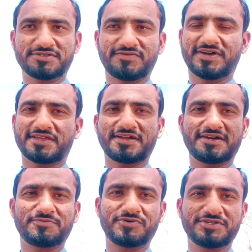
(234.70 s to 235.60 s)
सवारी के
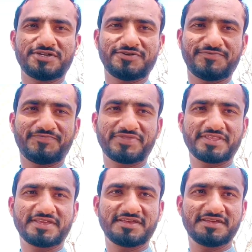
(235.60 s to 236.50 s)
घर पहुँच आया हूँ
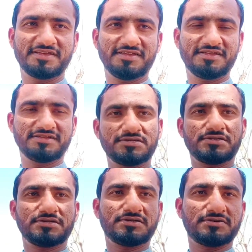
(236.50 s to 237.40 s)

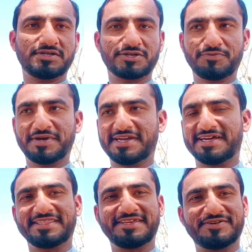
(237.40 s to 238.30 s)
और इनको
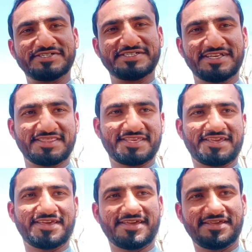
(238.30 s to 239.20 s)
बिठाते हैं और चलते
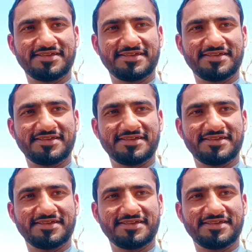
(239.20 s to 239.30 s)
हैं